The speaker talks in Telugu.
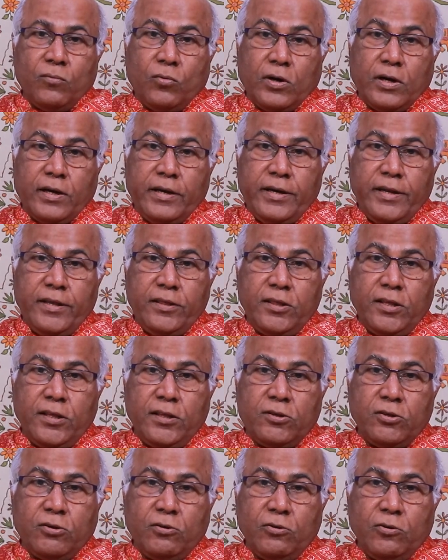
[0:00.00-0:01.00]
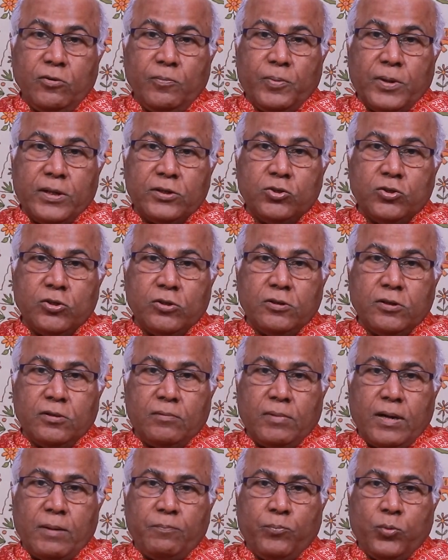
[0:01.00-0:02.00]
ఒక నిందితుడు ప్రస్తుతం
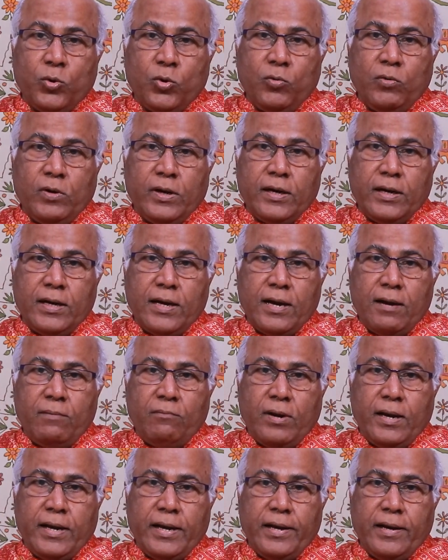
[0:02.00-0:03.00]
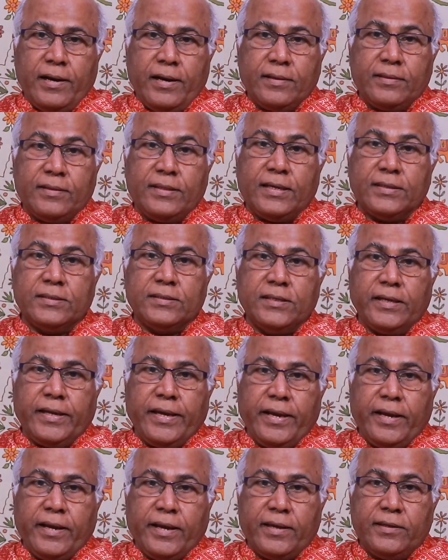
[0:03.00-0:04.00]
అప్రూవర్గా మారిన
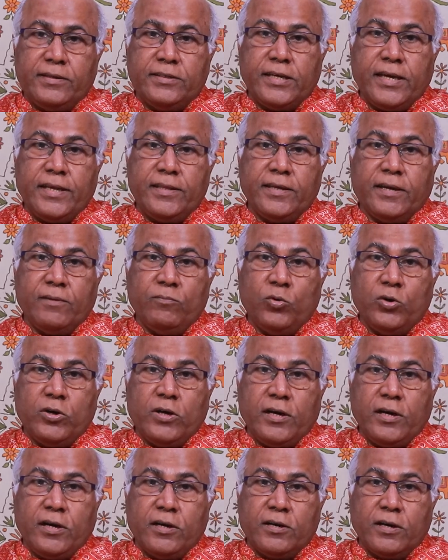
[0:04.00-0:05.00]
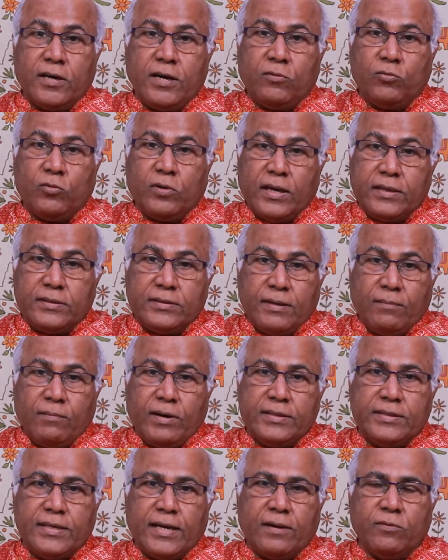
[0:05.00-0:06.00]
దస్తగిరికి చేతికి ముట్టినట్టుగా కూడా
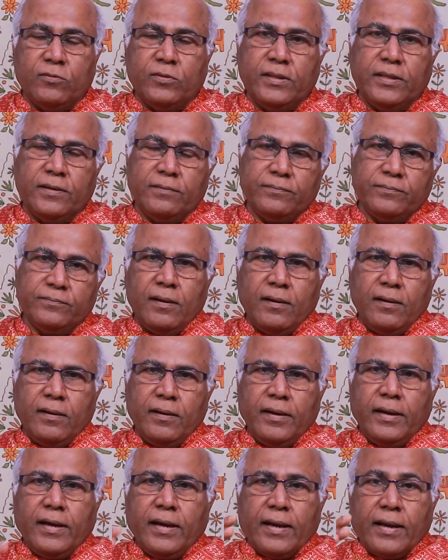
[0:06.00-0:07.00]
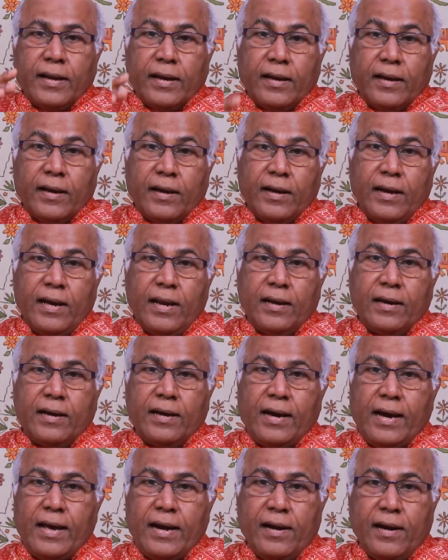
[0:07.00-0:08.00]
సమాచారం ఉంది ఇక రకరకాల
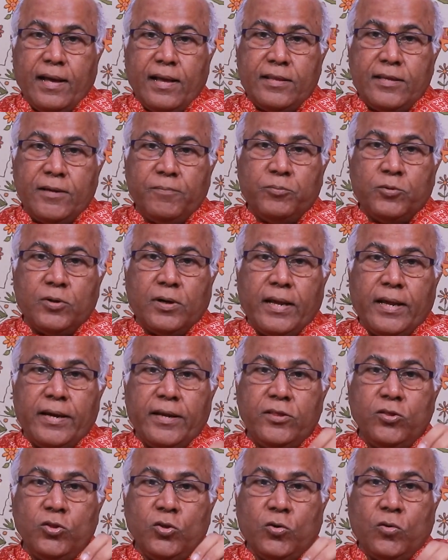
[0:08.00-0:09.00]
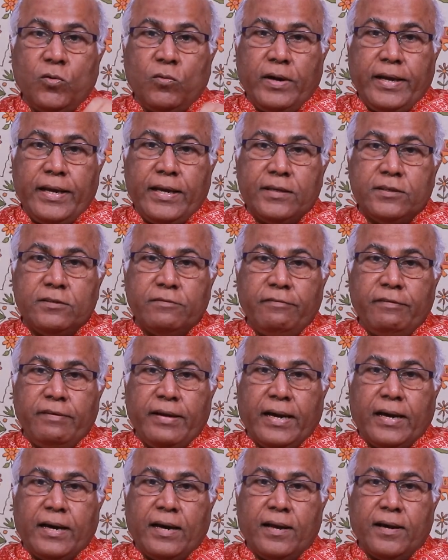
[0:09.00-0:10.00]
కారణాలు చెప్తున్నారు ఎందుకు వైఎస్
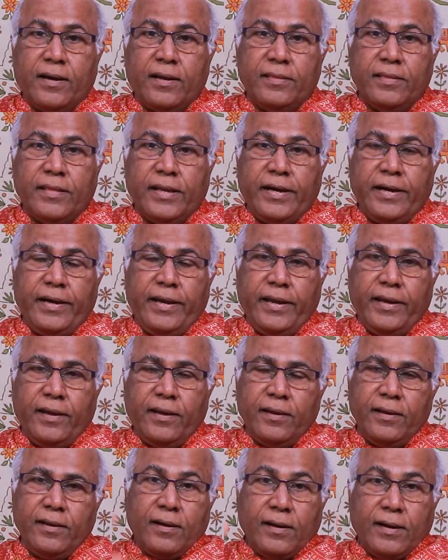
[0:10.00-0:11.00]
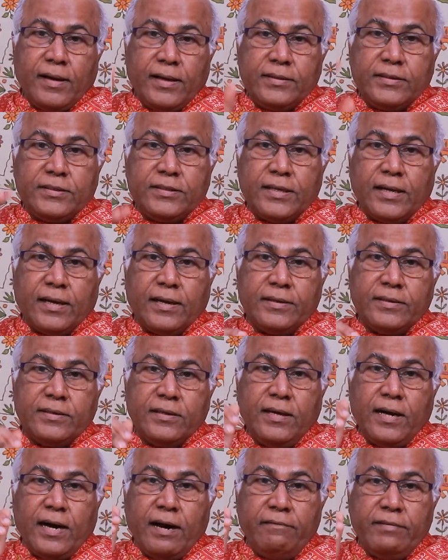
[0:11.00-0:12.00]
వివేకానంద రెడ్డి హత్య
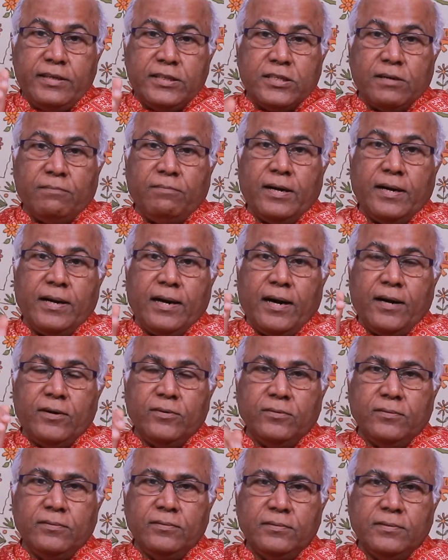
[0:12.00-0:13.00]
గావించబడ్డాడు